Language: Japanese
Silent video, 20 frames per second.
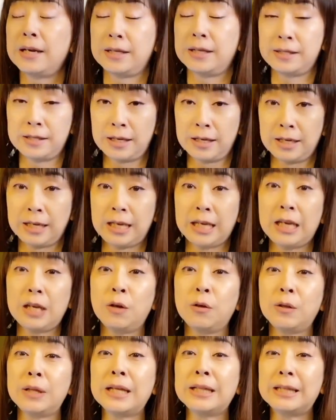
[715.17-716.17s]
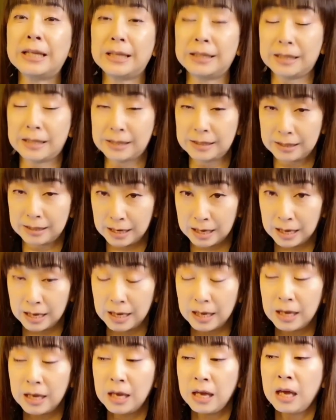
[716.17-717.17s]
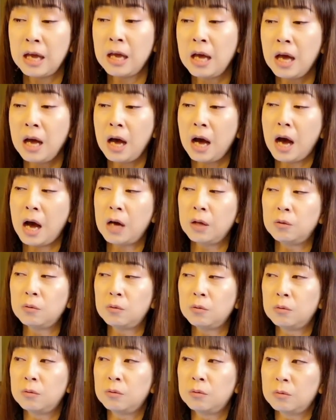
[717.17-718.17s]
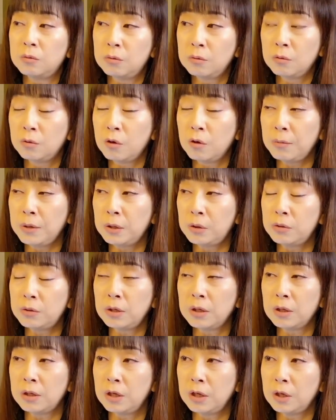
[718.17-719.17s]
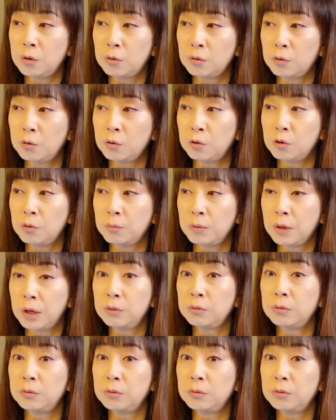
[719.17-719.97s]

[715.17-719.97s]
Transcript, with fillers: ですね黄色だったんですねあのコメントさんが黄色っていうこともある